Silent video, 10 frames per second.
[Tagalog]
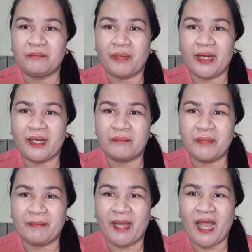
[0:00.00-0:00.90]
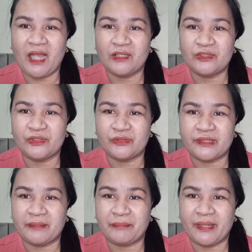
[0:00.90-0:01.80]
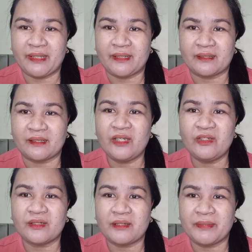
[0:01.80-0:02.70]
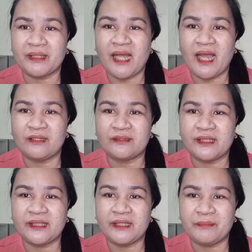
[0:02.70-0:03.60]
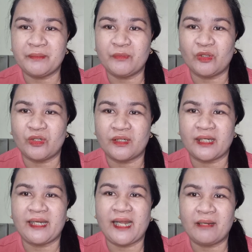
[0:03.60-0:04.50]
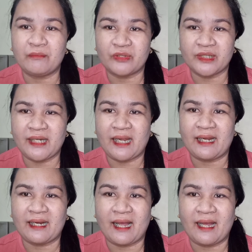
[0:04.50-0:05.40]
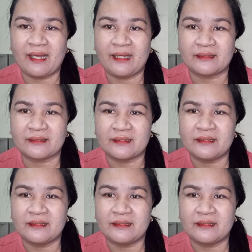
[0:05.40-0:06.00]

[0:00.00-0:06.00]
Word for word: para mapaayos yung ngipin. Ngayon, kapag naayos na yung ngipin mo, kailangan mo ring alagaan.